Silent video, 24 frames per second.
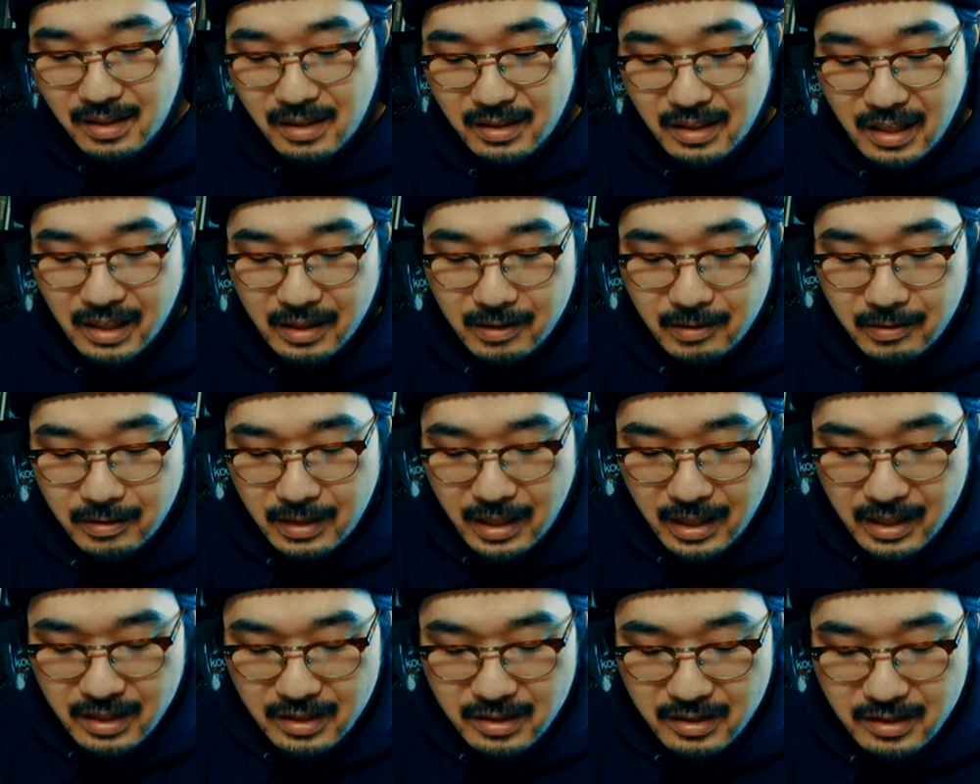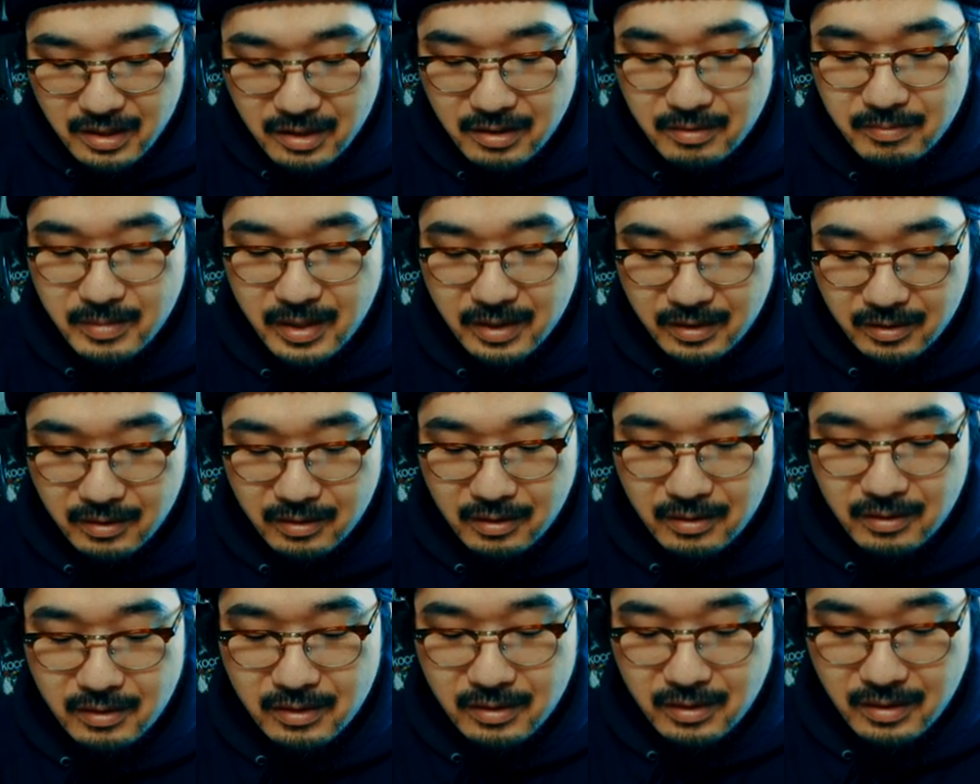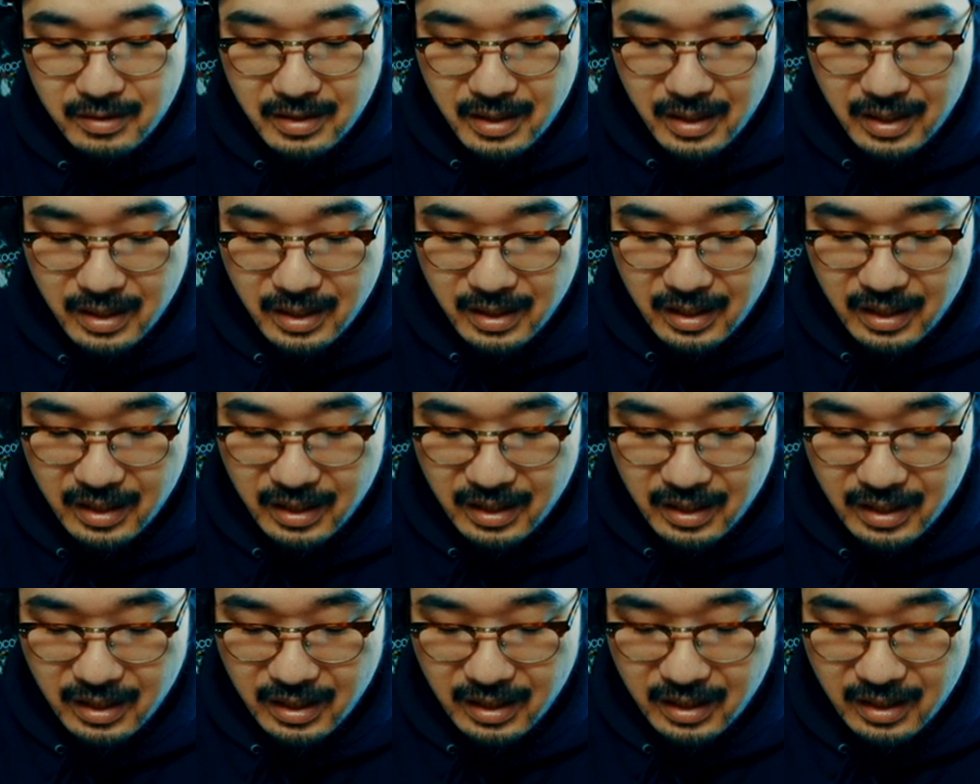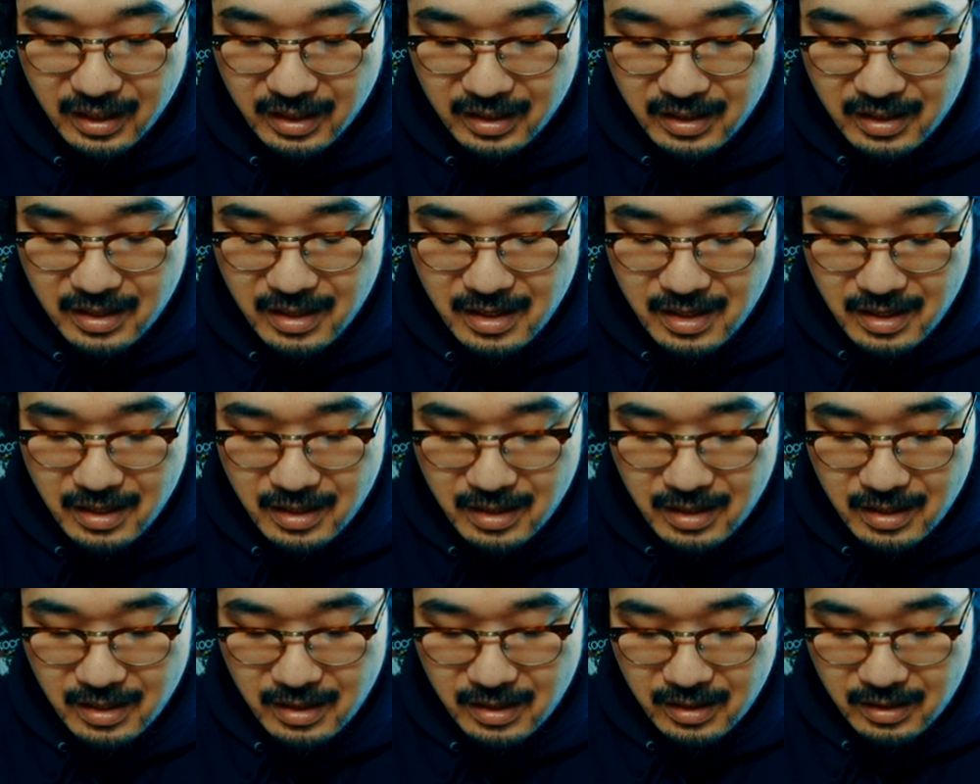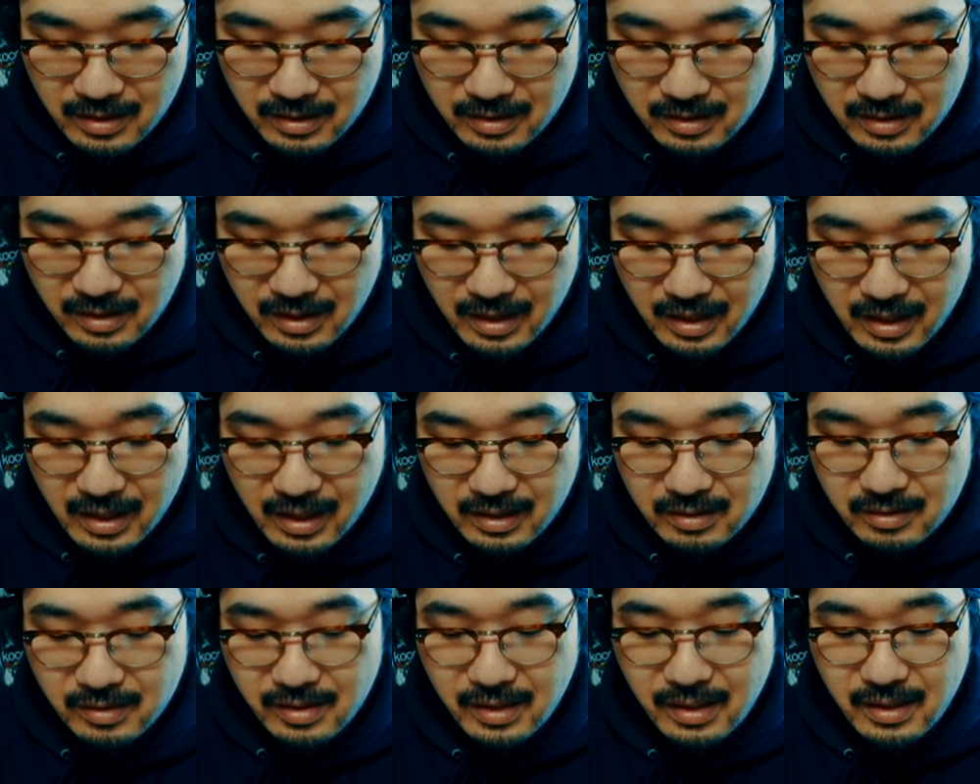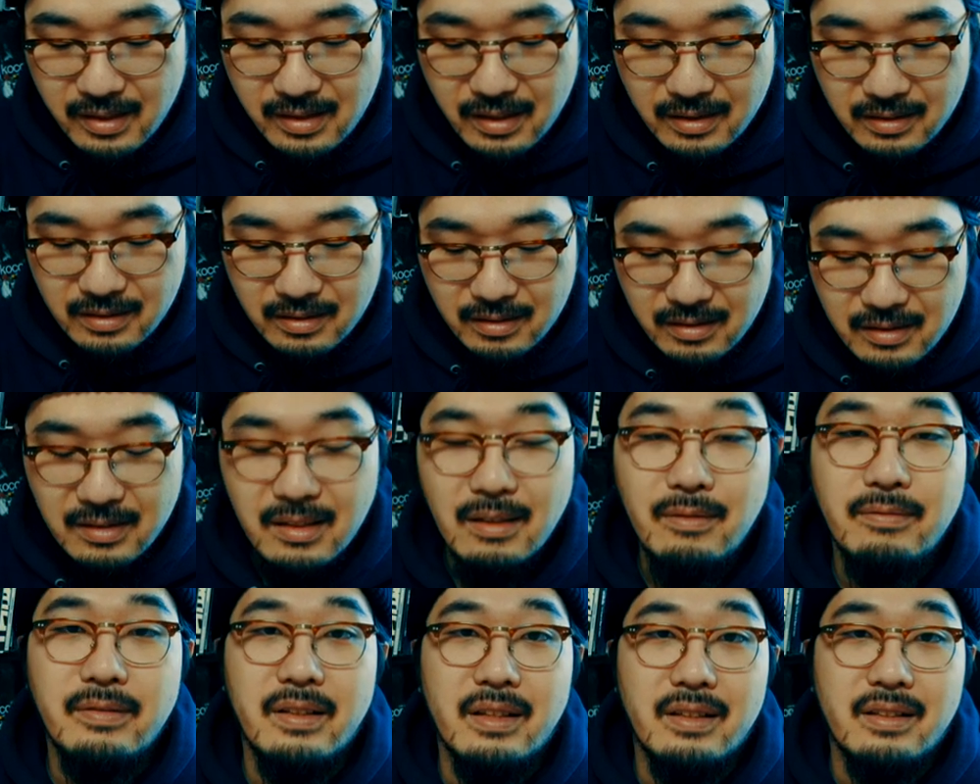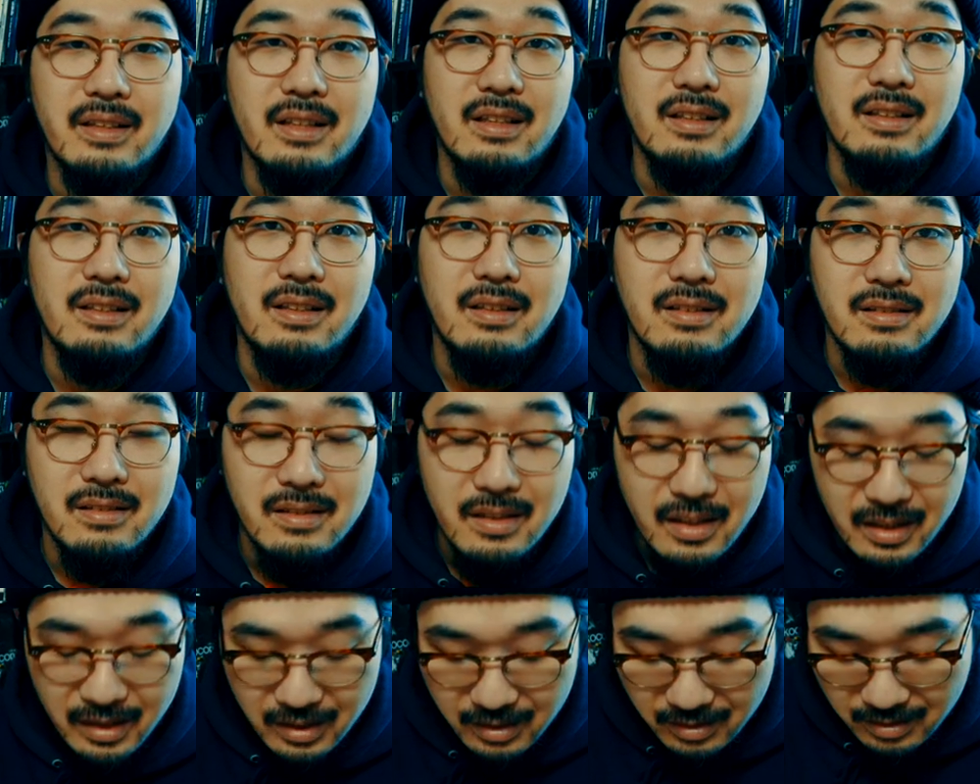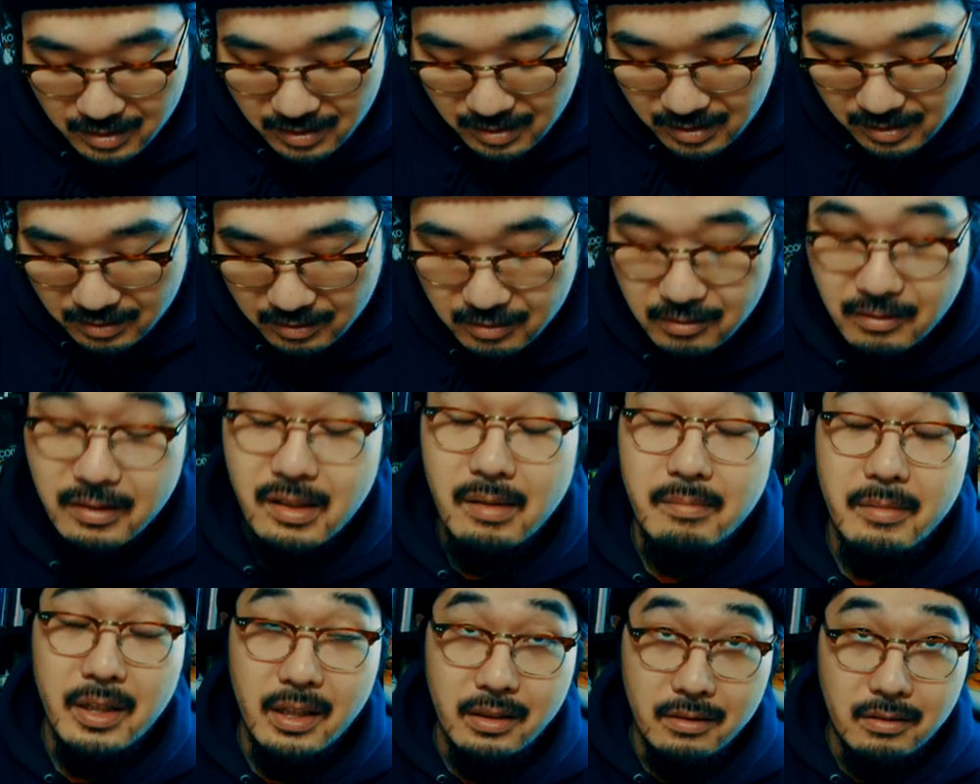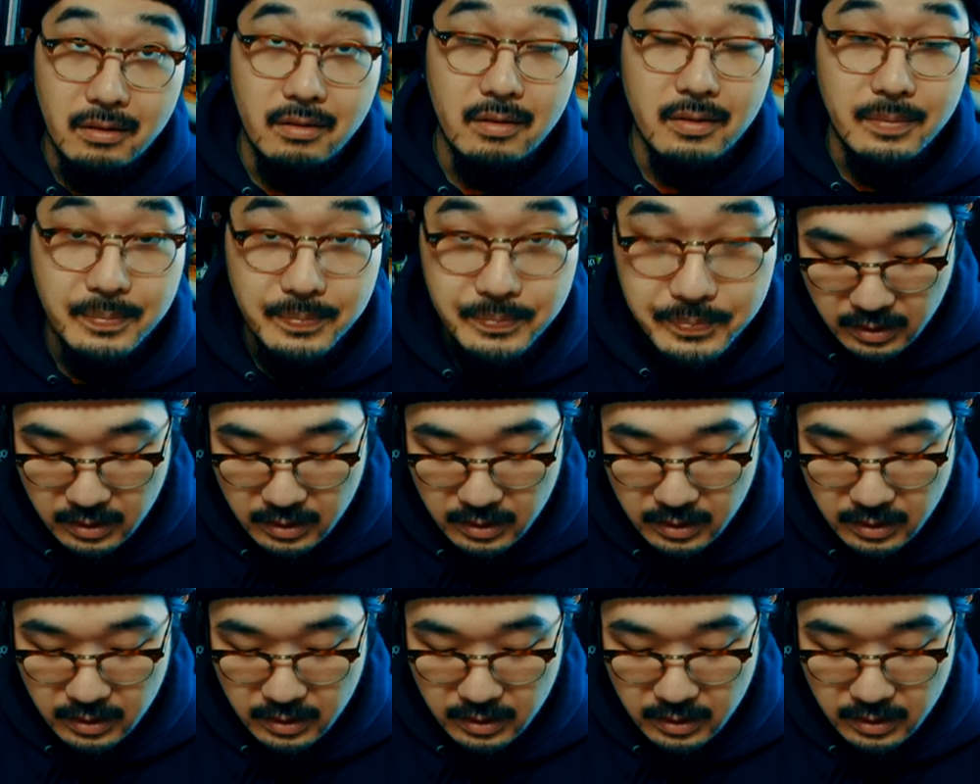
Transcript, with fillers: んがキャロライン・ジフマンと、えー、映画の制作スタッフだった方ですね、クローネンバーグの。